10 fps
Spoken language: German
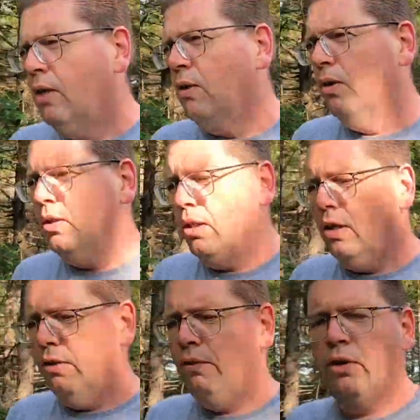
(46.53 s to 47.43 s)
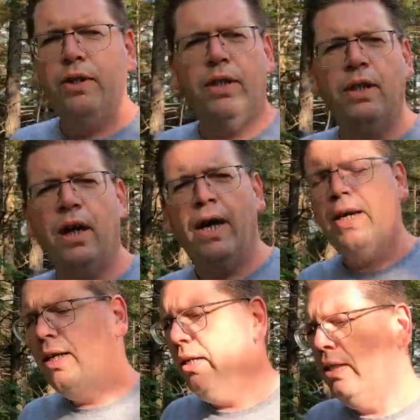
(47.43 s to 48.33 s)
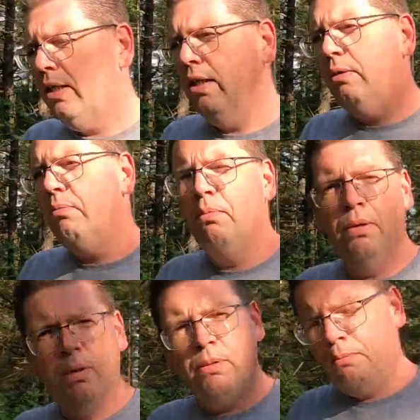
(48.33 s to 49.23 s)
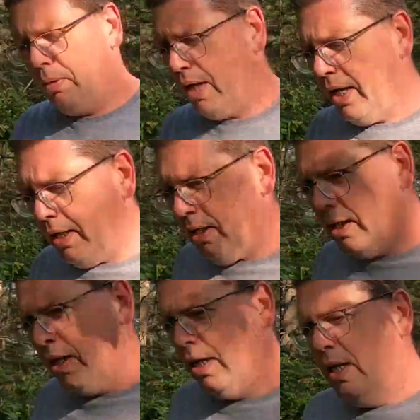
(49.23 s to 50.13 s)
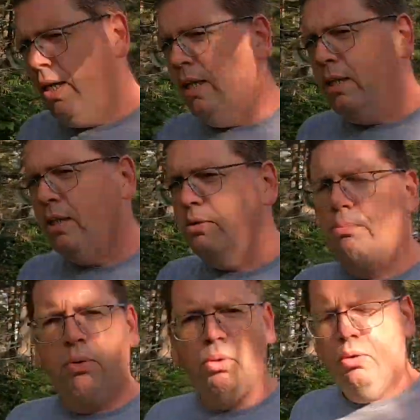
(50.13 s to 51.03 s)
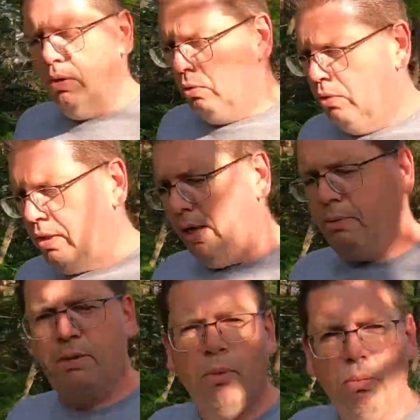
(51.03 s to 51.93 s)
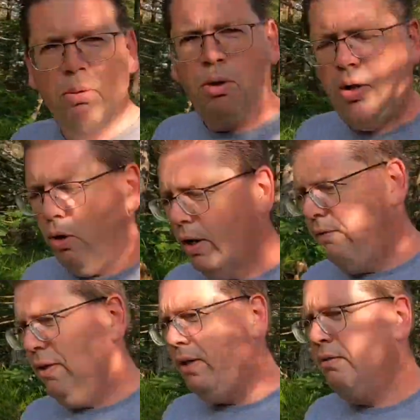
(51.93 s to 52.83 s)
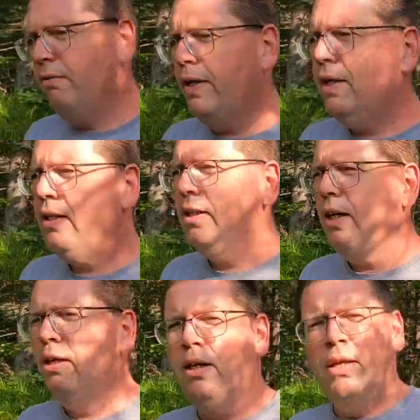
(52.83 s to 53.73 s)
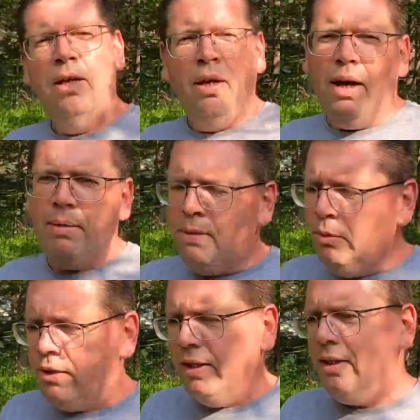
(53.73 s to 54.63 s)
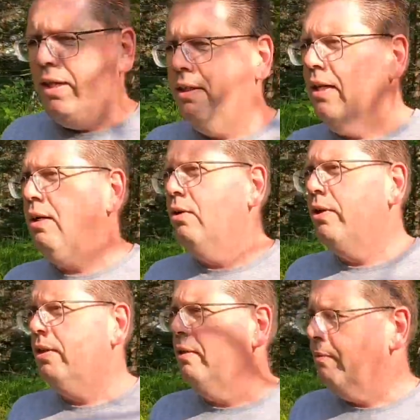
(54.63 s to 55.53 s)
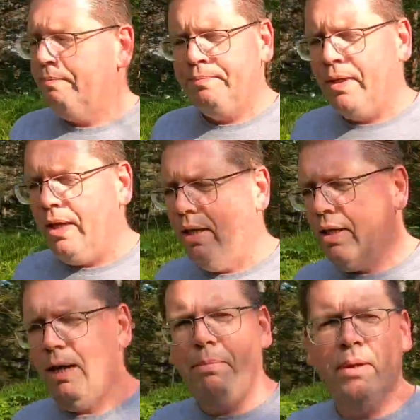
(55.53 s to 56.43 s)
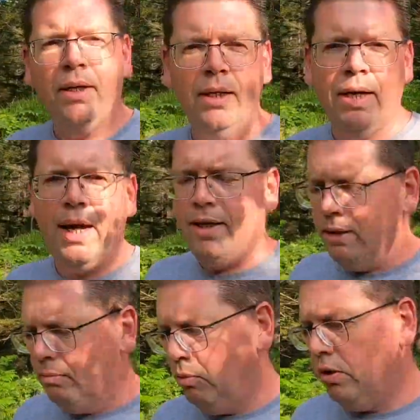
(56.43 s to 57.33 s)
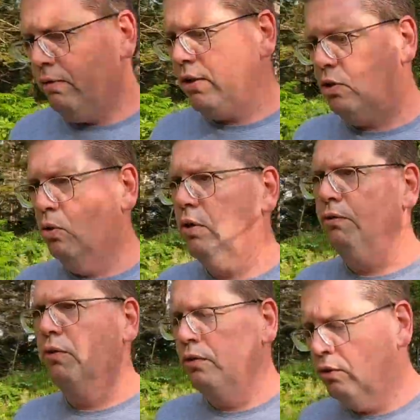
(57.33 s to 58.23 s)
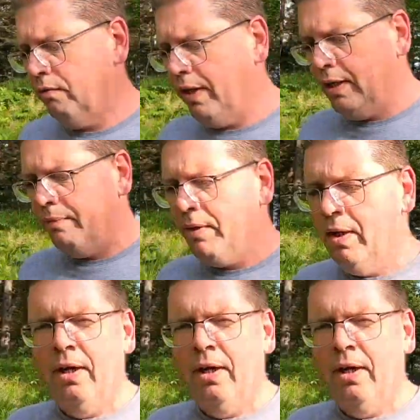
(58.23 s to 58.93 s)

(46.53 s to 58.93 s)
und wollte eigentlich im Bereich des Po unterhalb des Mont Blanc auch ein wenig wandern gehen. Aber ich muss ganz ehrlich sagen, Leute, ich habe keine Motivation gefunden zum Wandern.